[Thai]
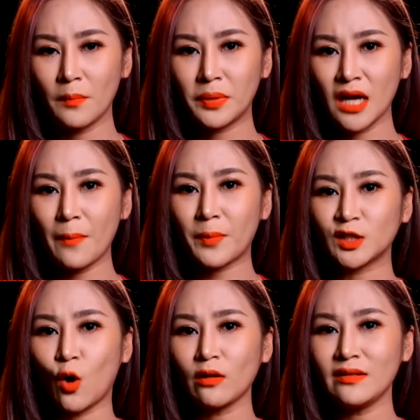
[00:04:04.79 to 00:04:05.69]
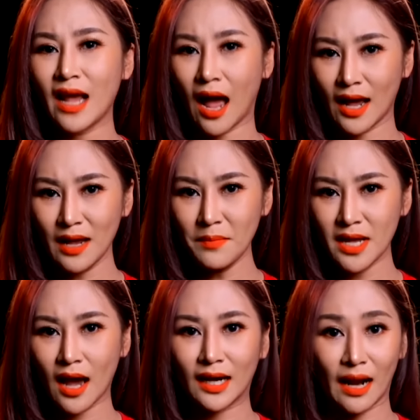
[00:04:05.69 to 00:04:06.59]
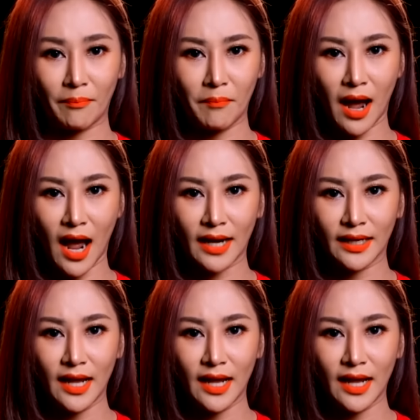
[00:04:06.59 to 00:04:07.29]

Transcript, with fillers: เพื่อระชดอยากให้เมียกลับบ้าน